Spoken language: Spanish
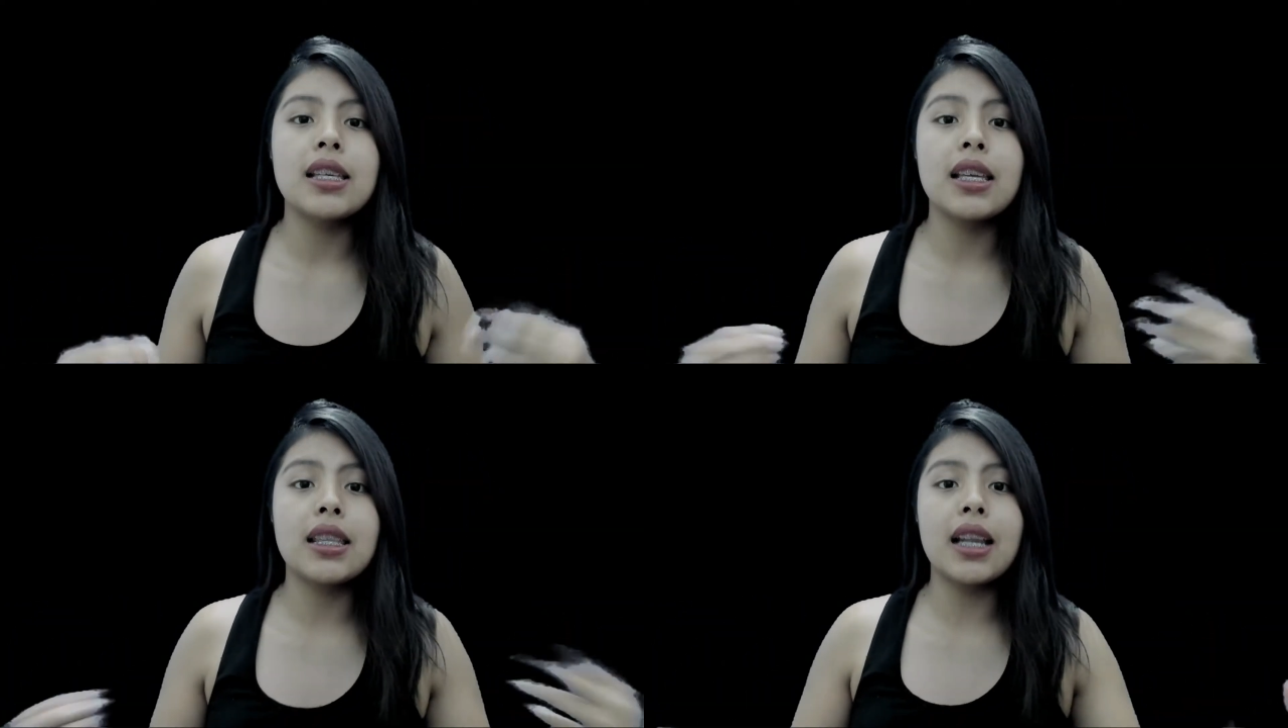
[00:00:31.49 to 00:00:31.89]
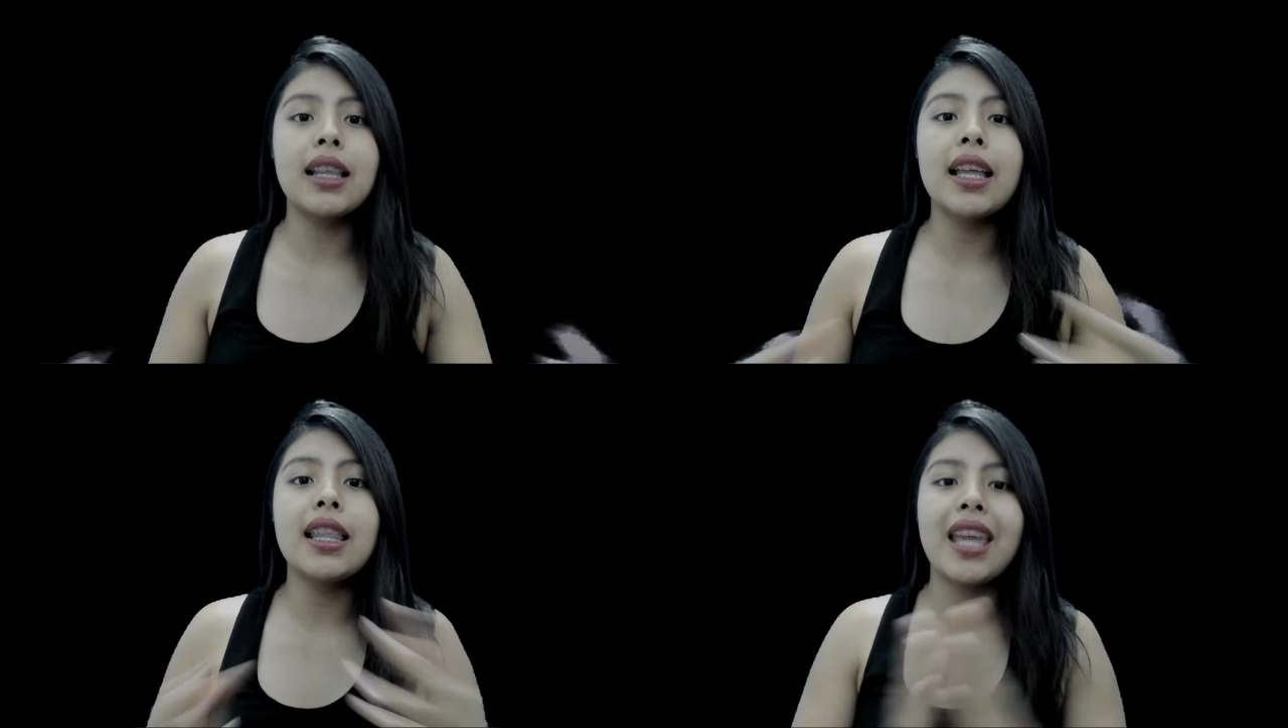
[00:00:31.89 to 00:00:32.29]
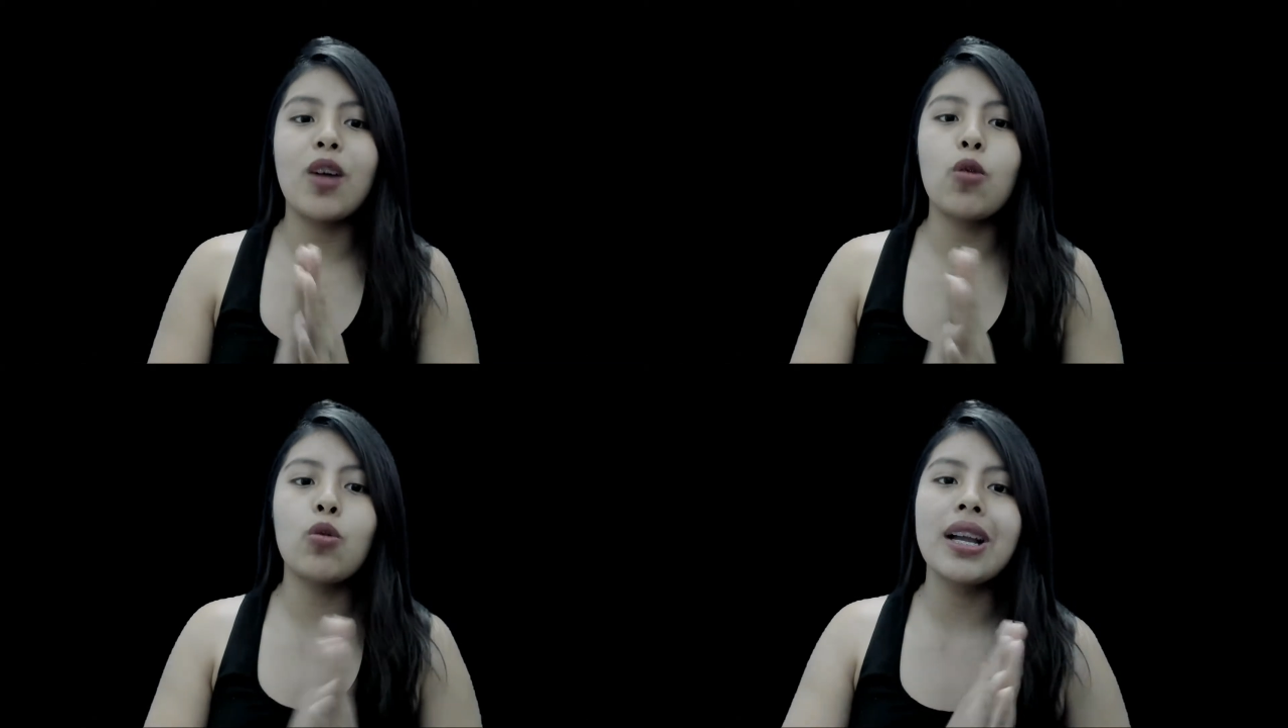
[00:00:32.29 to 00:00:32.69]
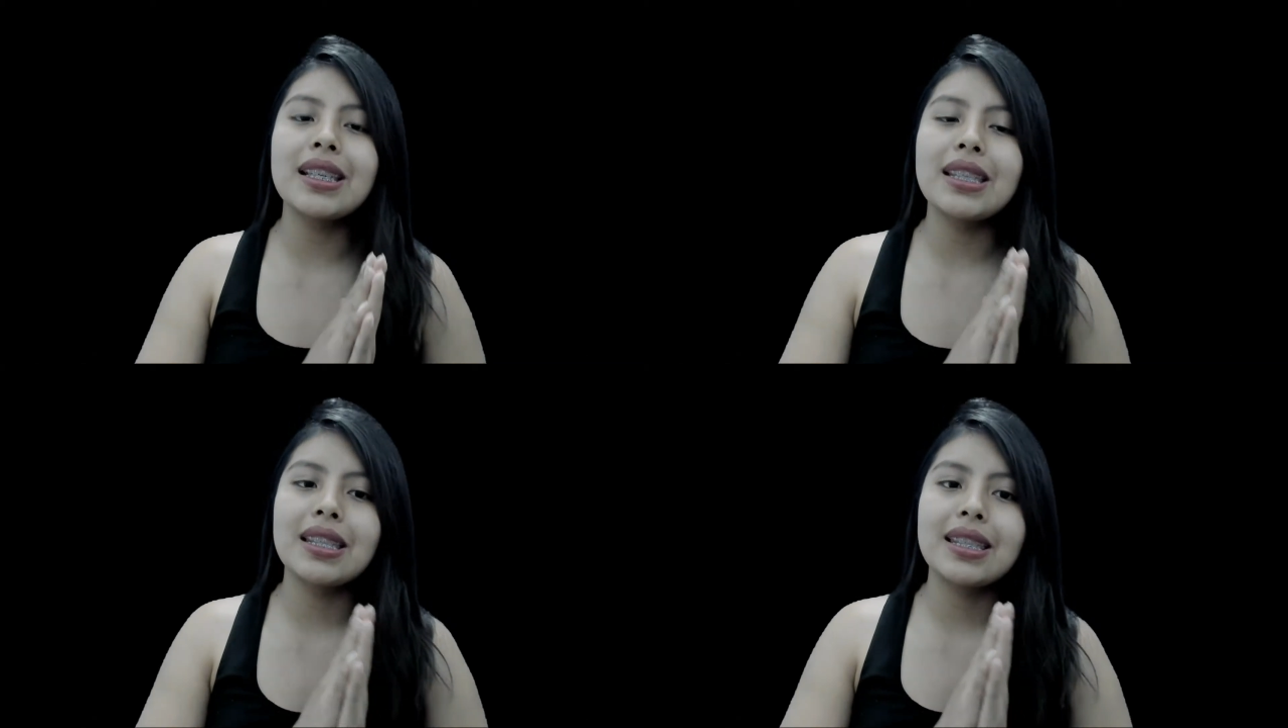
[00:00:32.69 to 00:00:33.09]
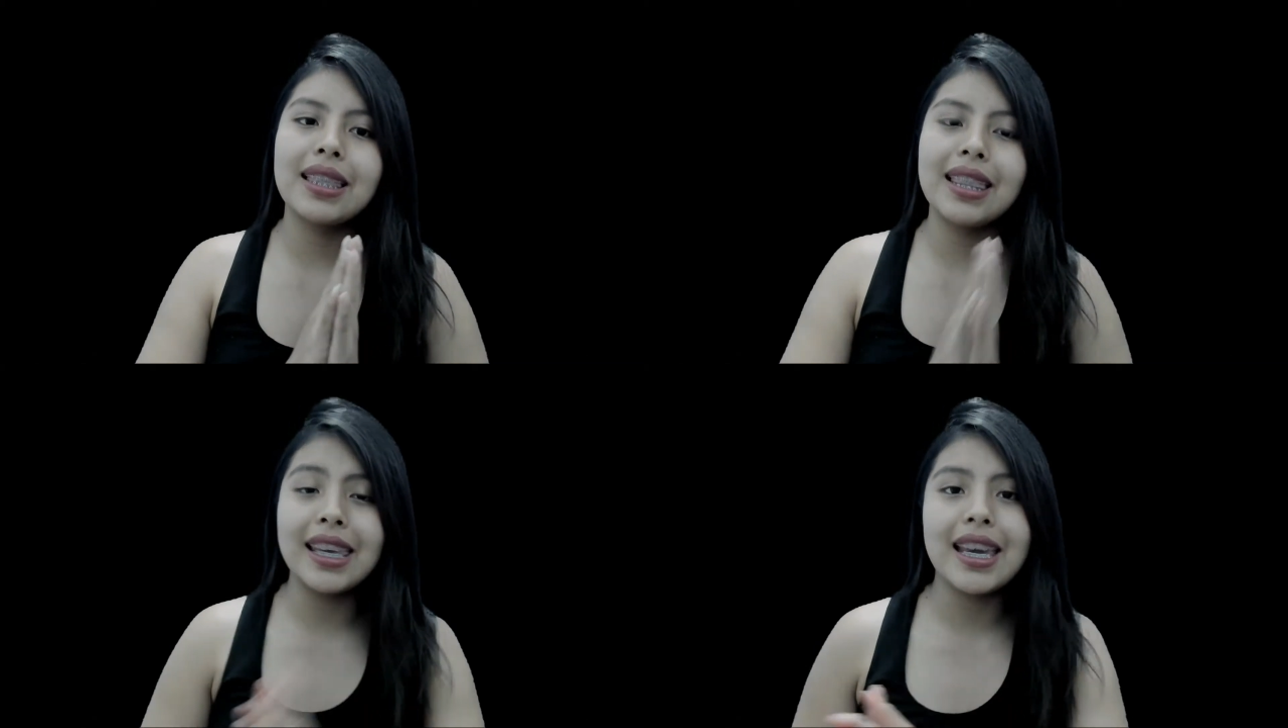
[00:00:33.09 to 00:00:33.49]
Se trata de unas
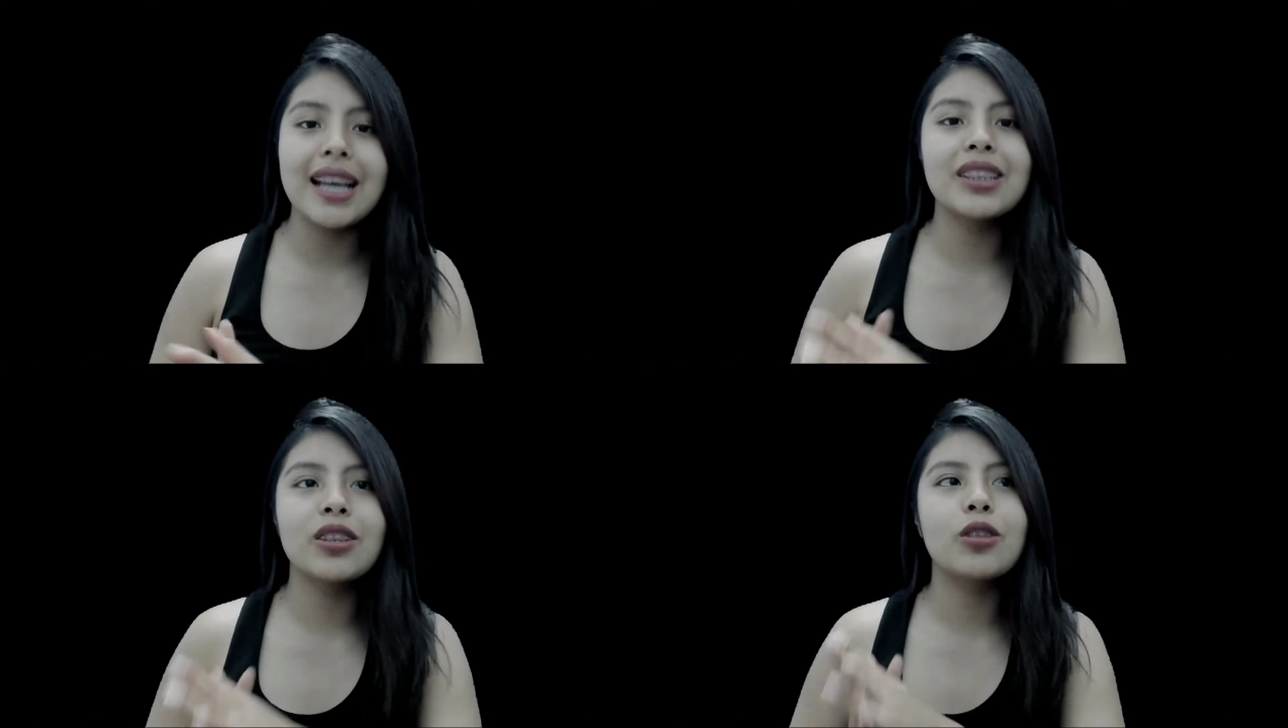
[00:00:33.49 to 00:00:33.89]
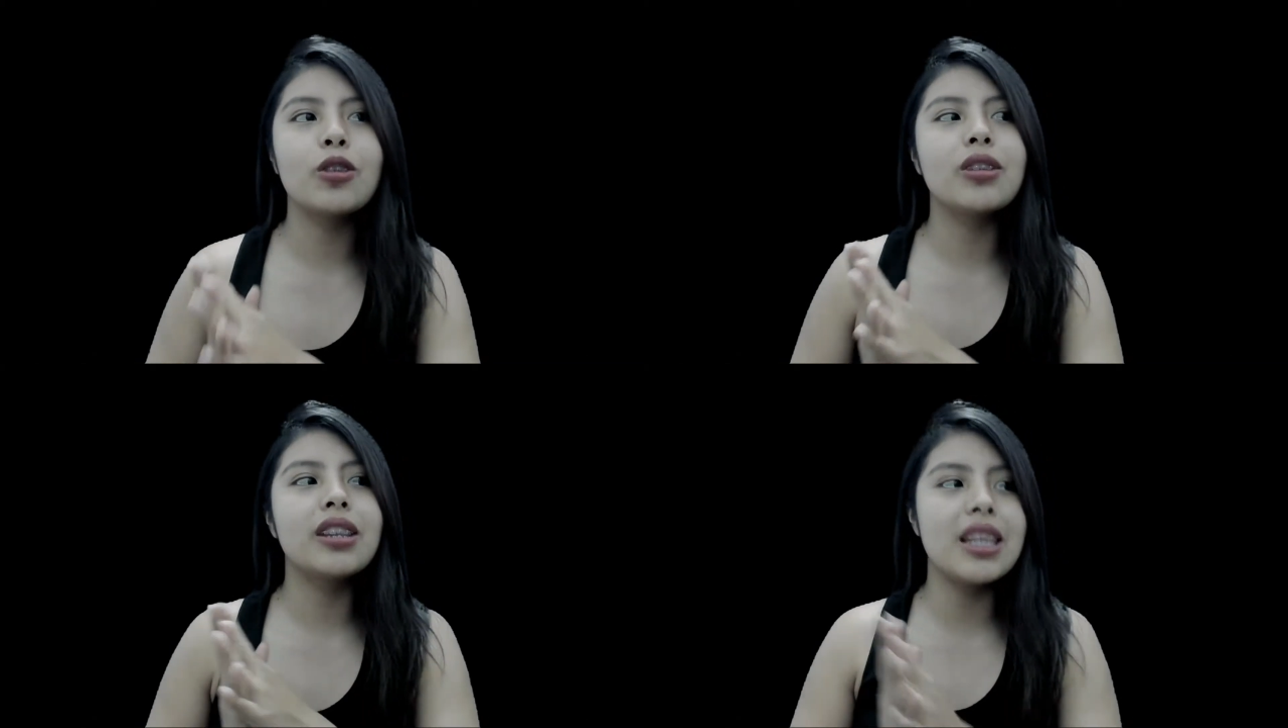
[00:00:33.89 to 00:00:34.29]
niñas o